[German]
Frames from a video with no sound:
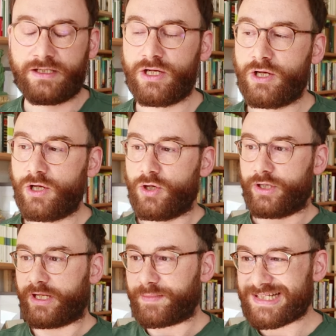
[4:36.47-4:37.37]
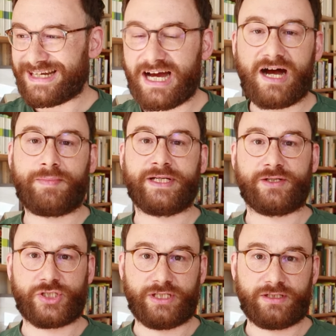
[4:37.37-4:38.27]
Und dann gibt es eine
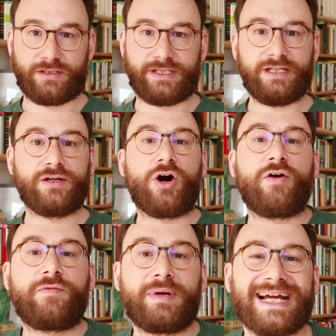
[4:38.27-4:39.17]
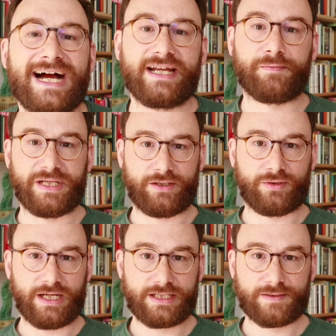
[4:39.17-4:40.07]
Arbeiterschicht, die offenbar keine
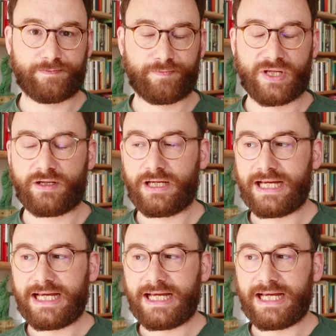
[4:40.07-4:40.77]
Bildung hat. Ne?